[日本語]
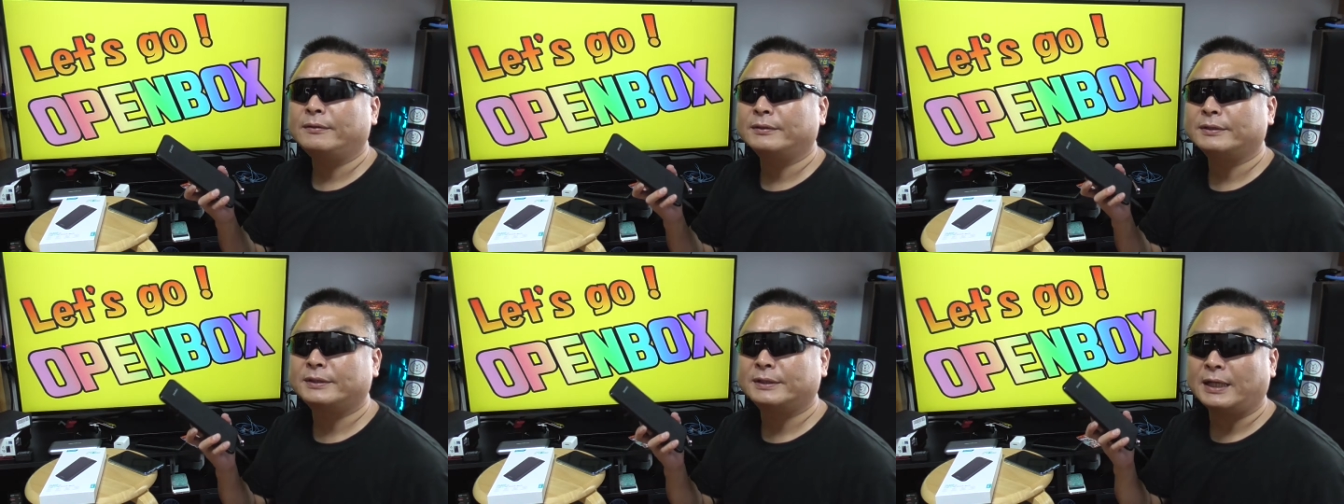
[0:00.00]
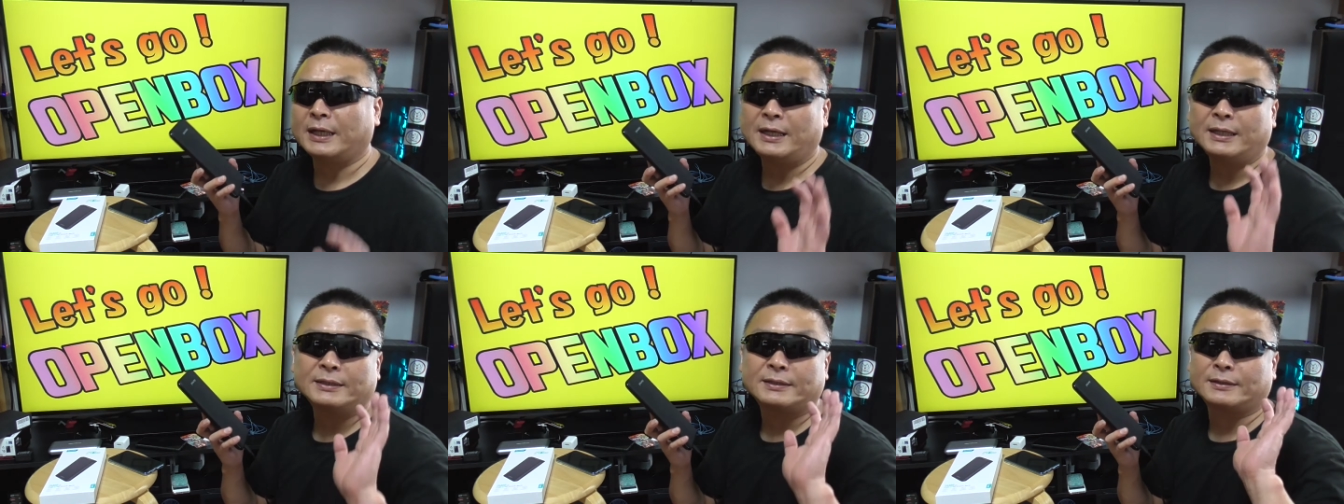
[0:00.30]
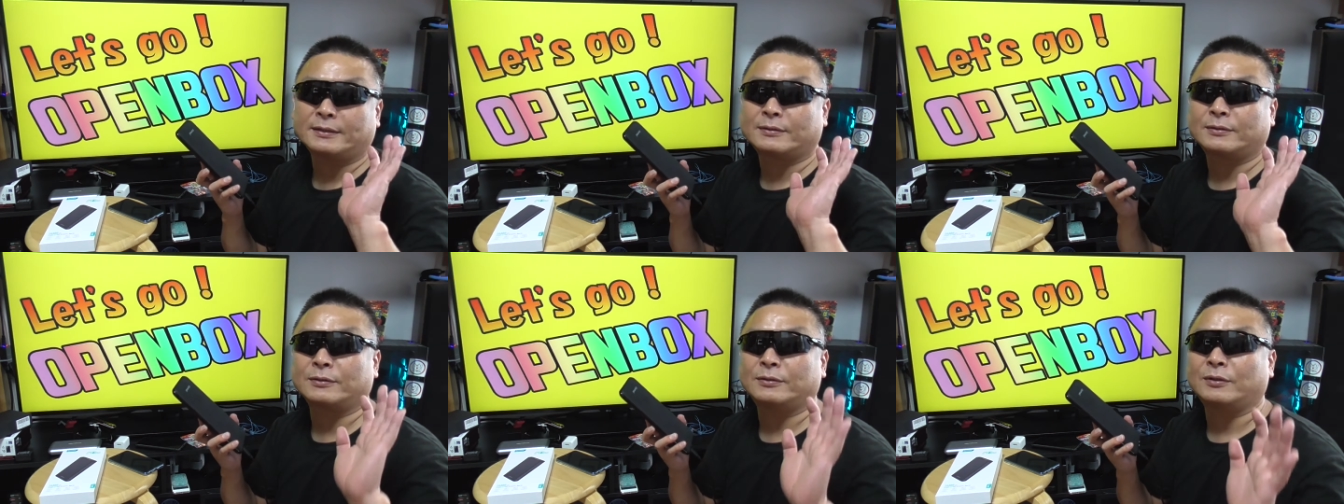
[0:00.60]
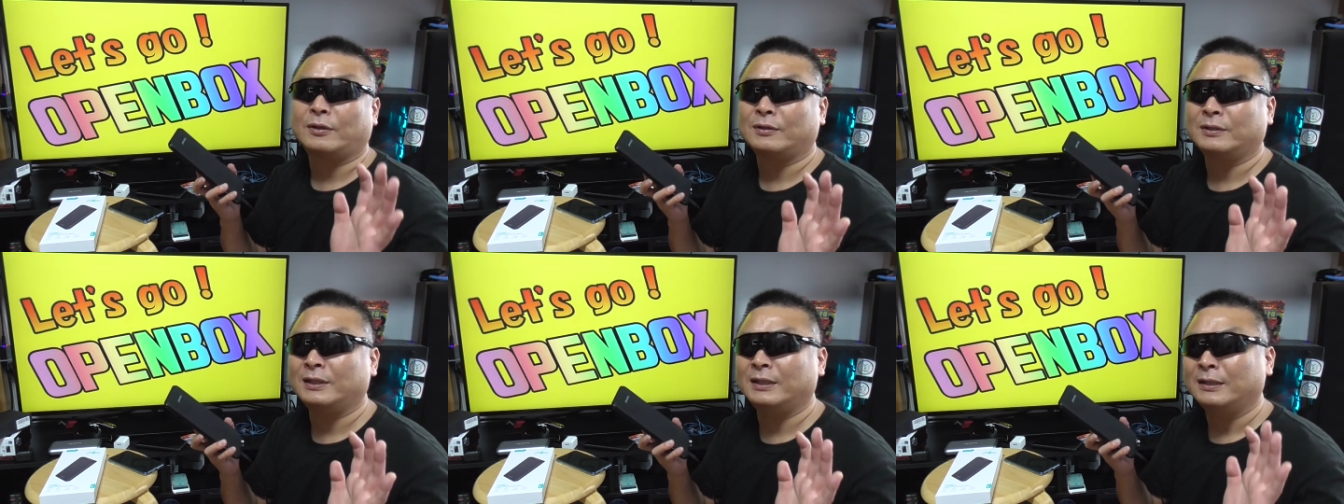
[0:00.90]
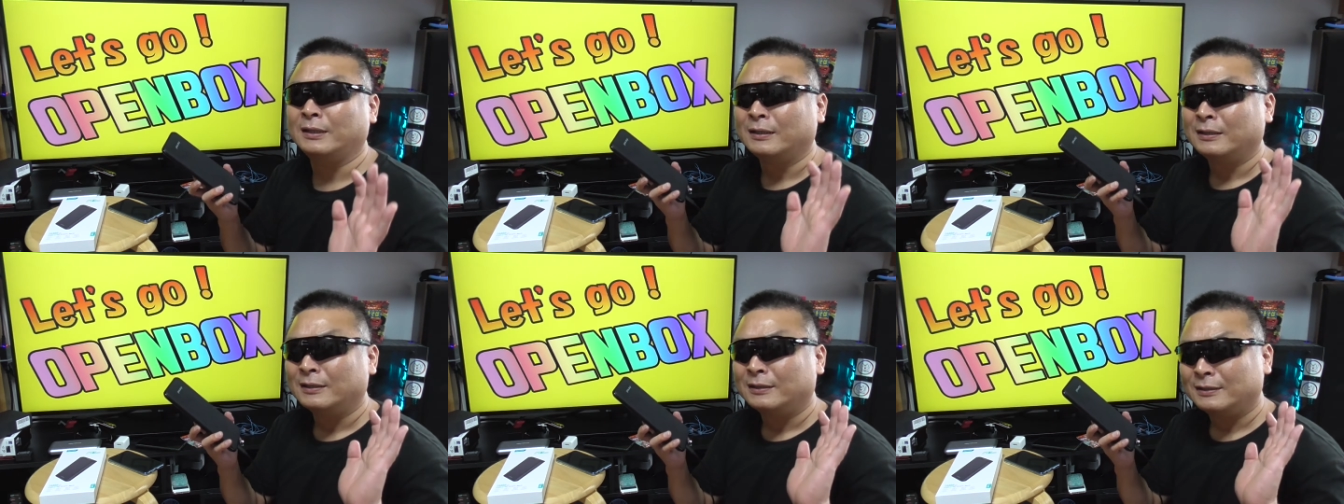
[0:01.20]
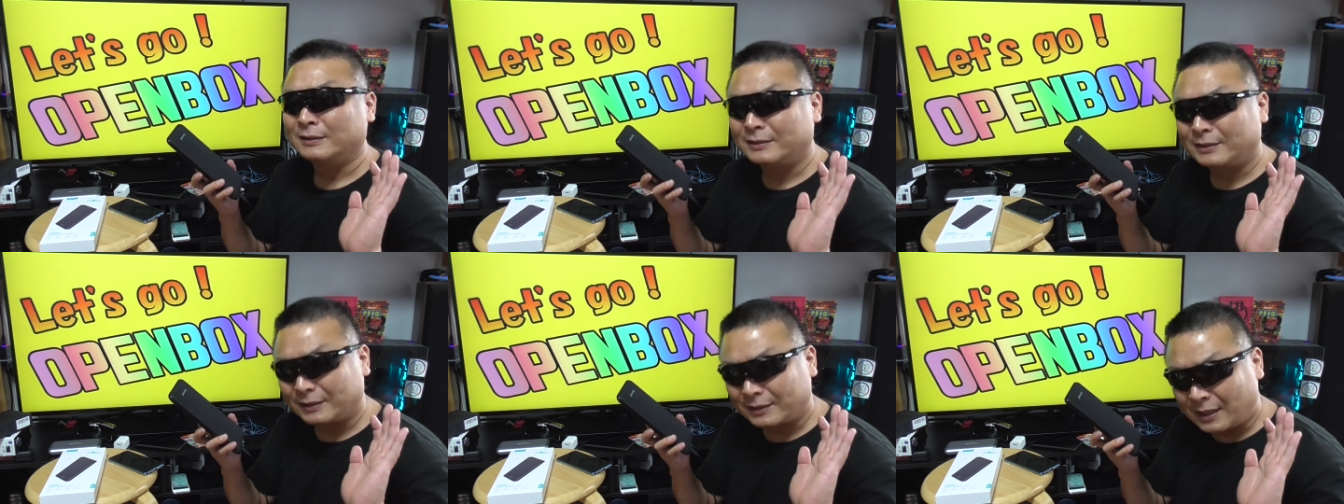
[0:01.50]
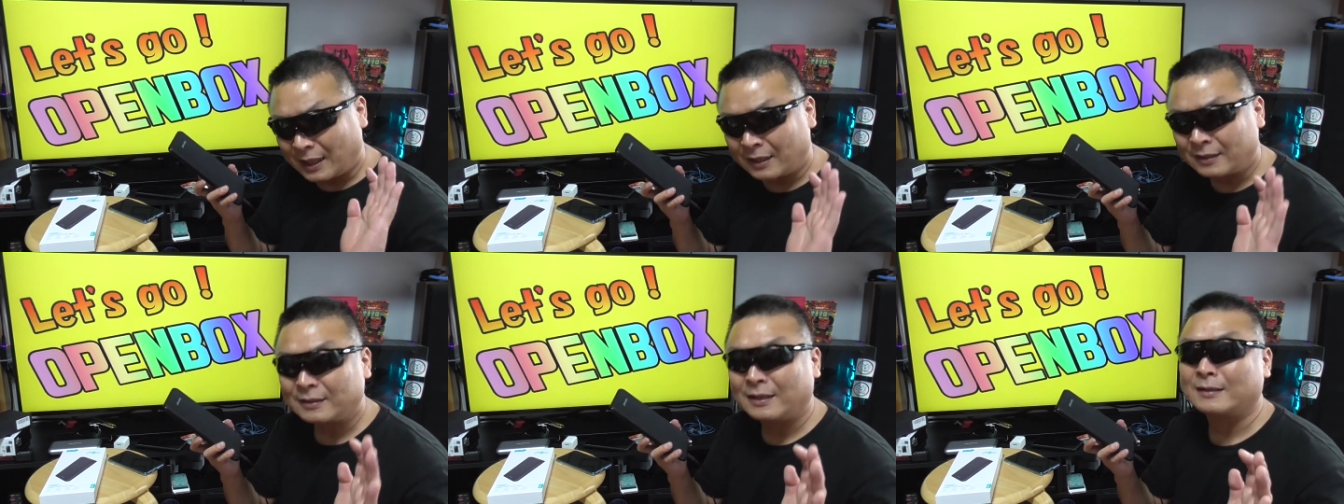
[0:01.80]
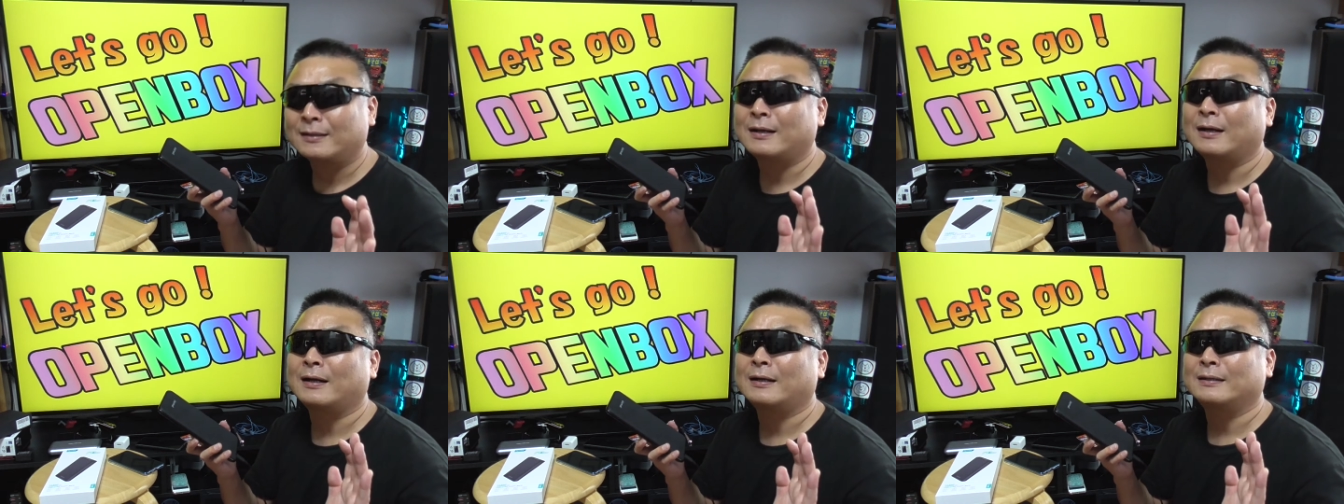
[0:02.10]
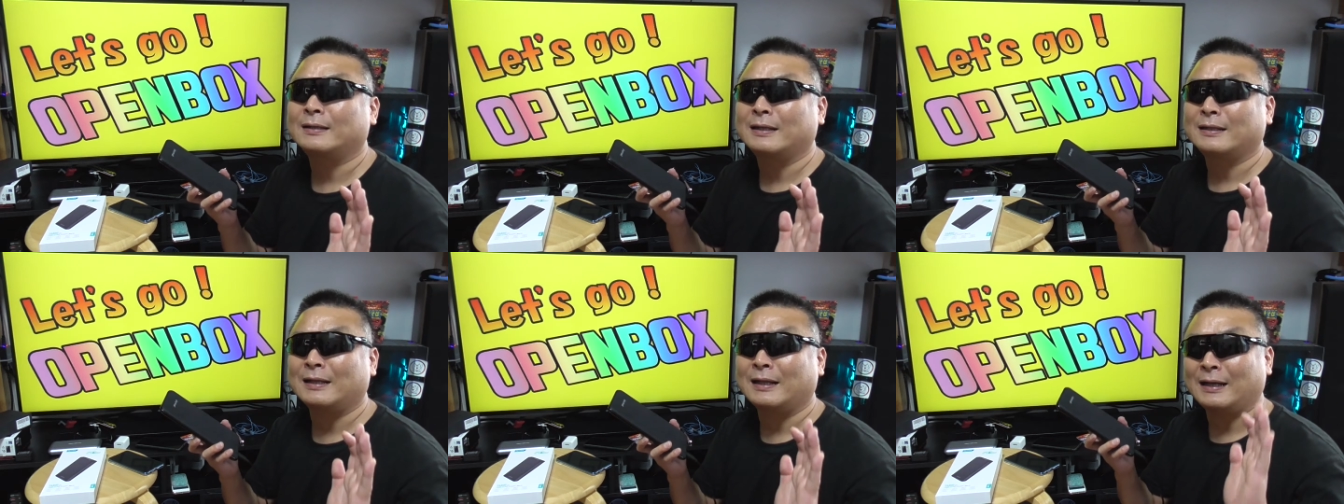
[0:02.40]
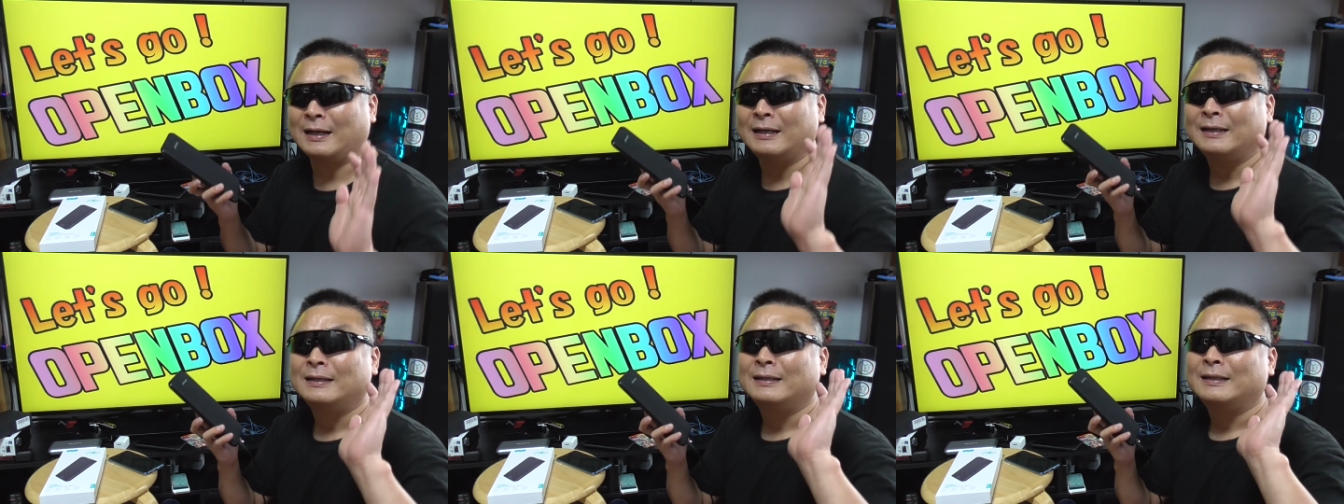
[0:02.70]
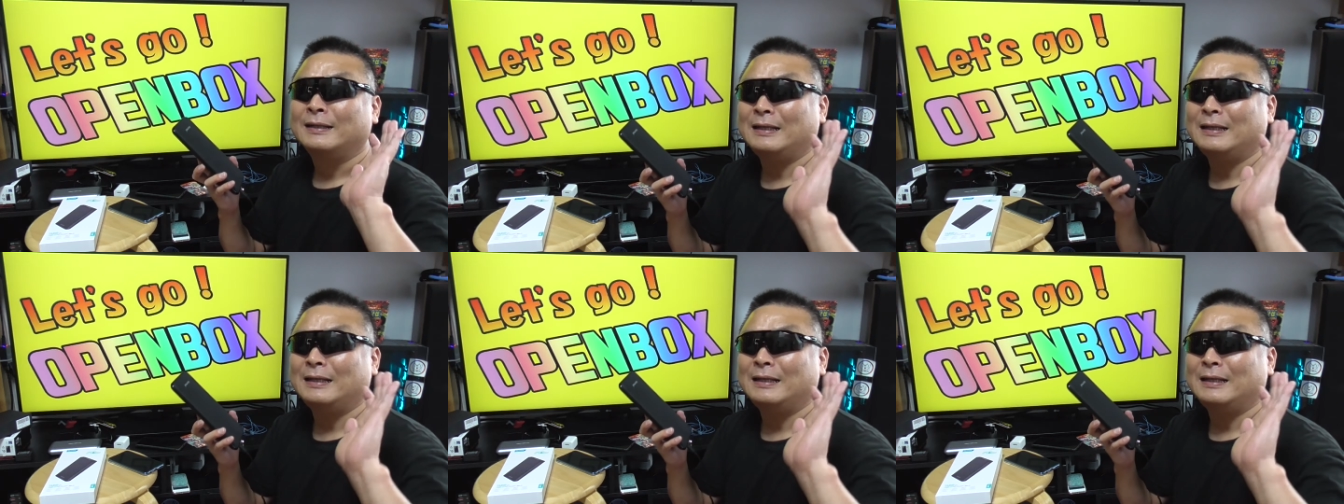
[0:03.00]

をチャージするのに時間がかかってたら